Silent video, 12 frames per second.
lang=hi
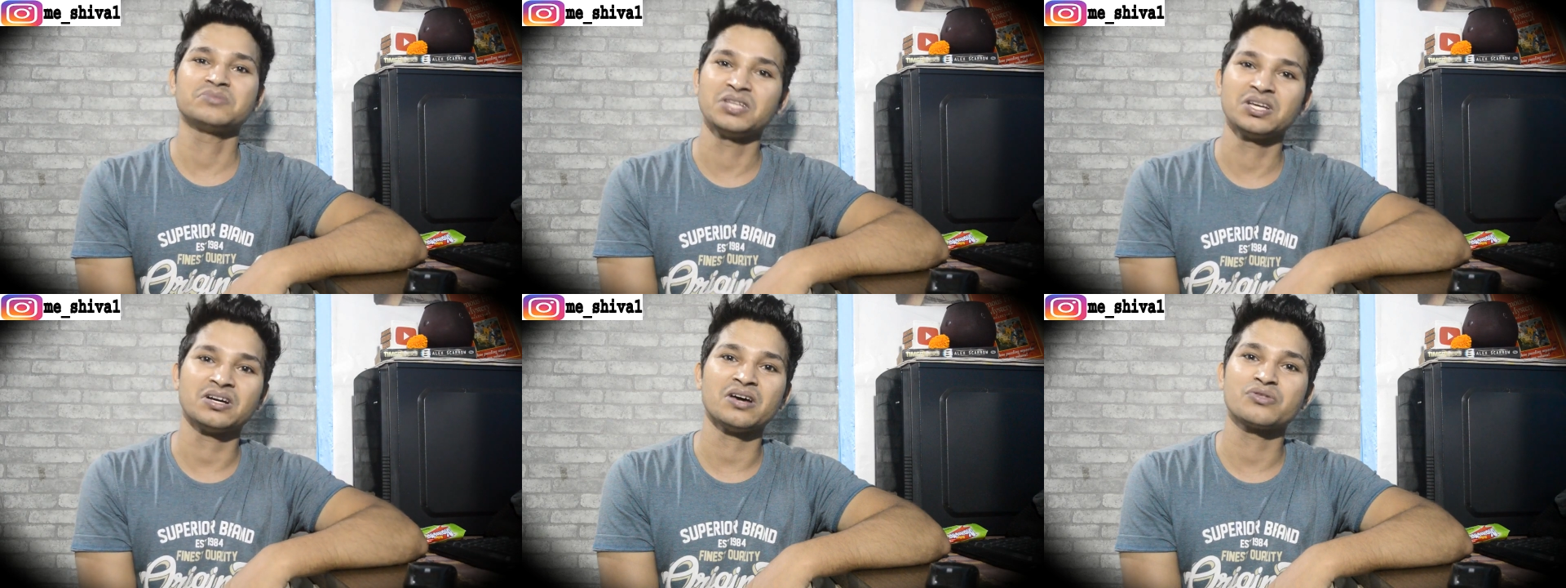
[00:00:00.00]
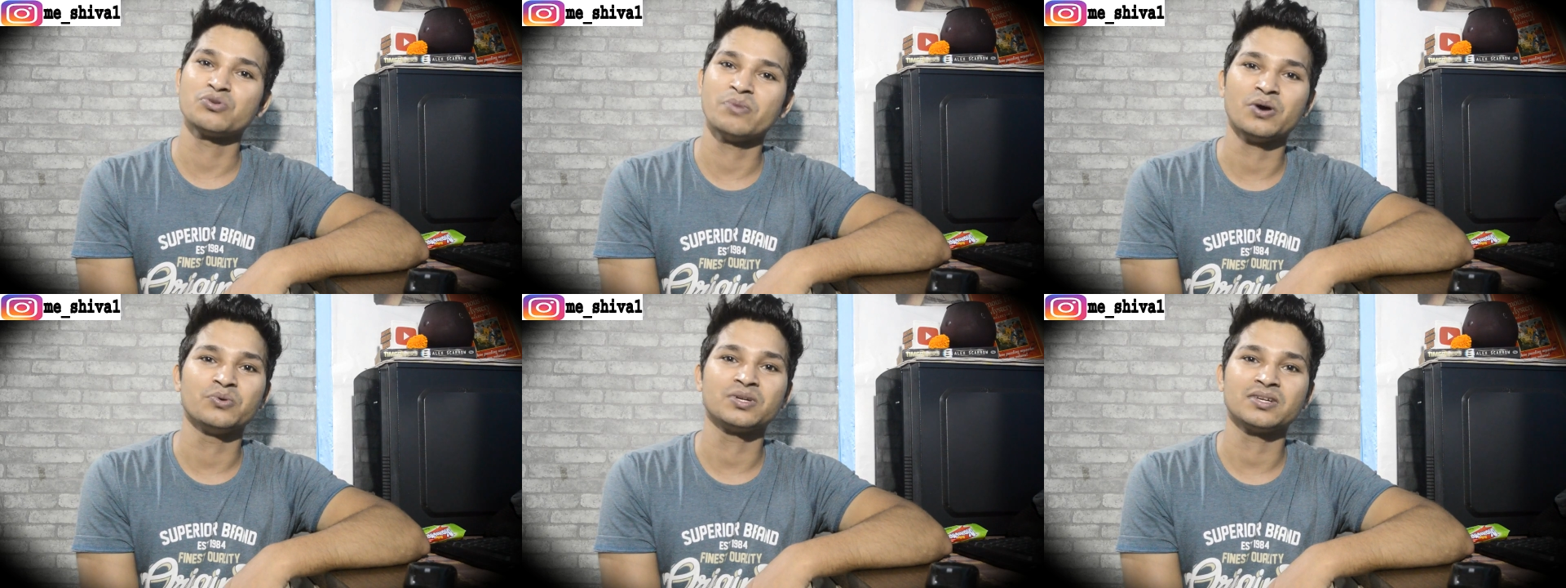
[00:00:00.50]
देखा
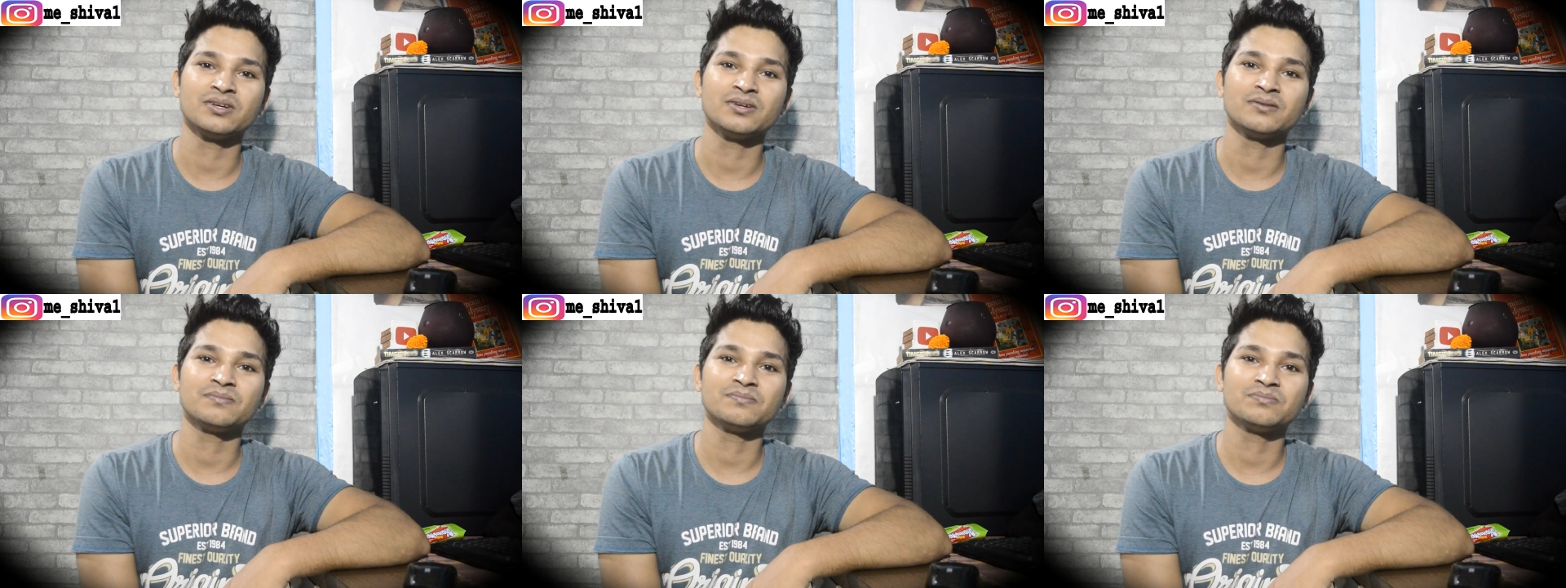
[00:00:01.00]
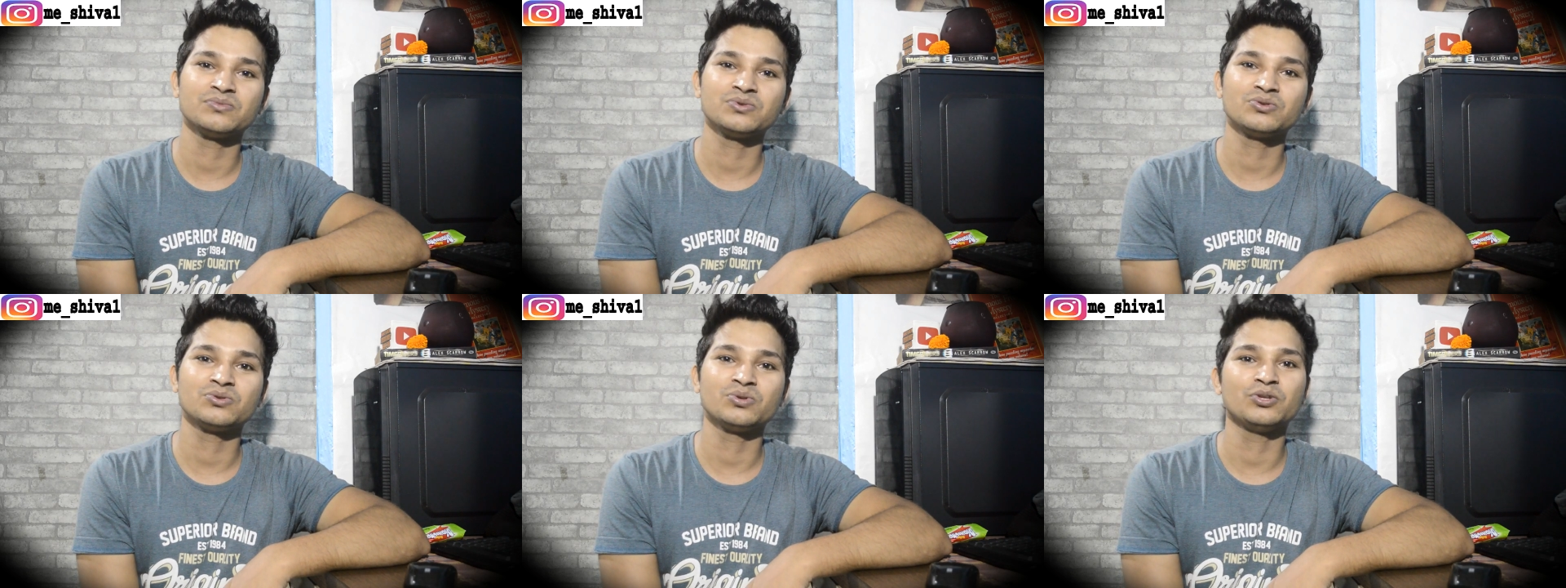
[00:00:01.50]
सुबह उठ के
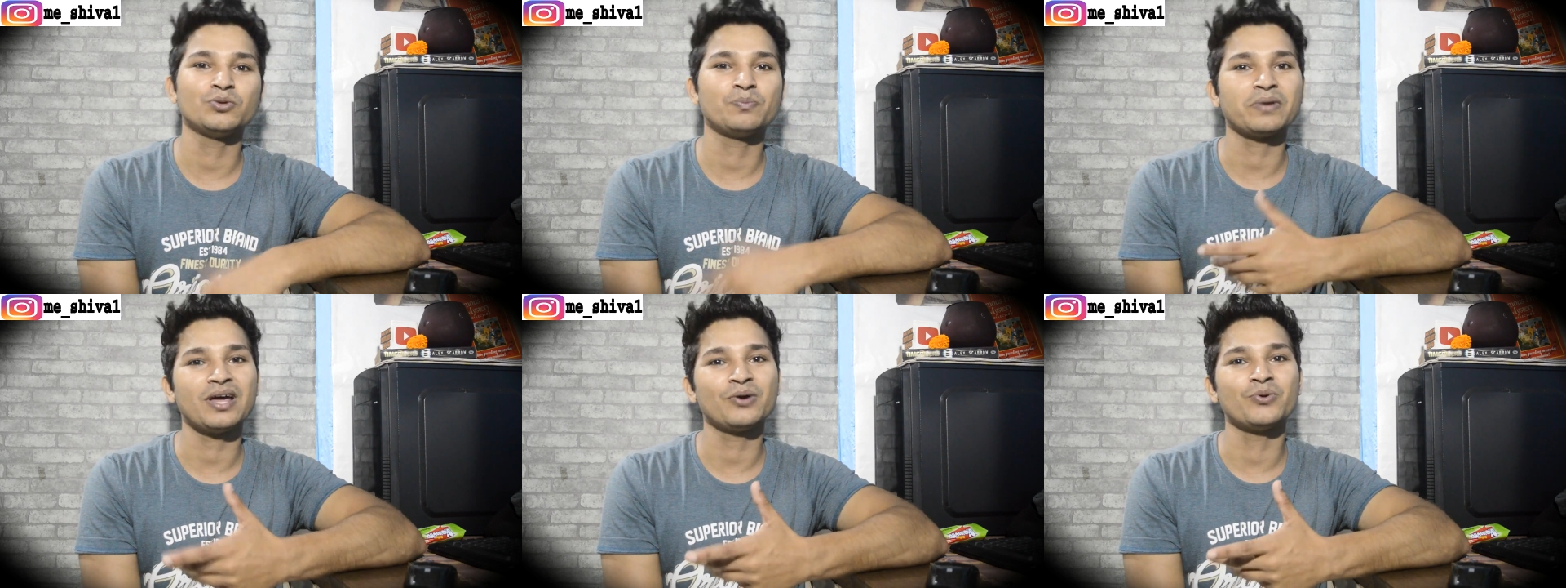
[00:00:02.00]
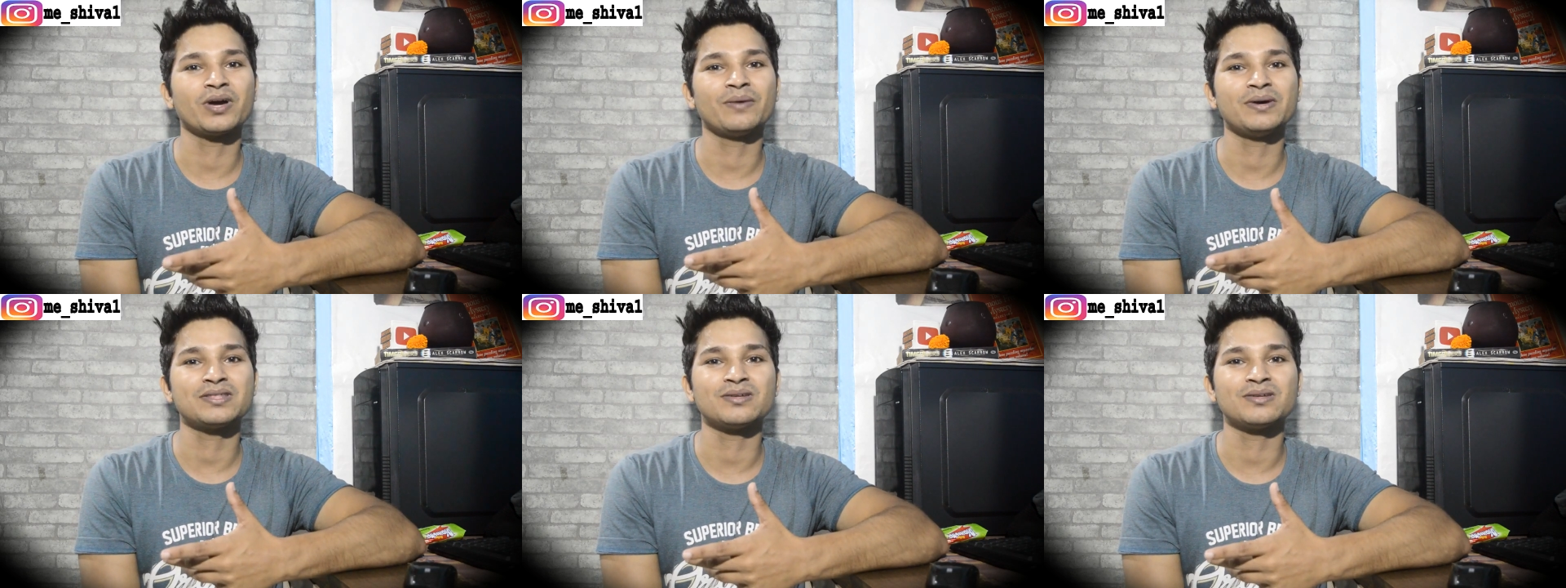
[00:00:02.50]
तो ये तो प्रैंक हो गया भाई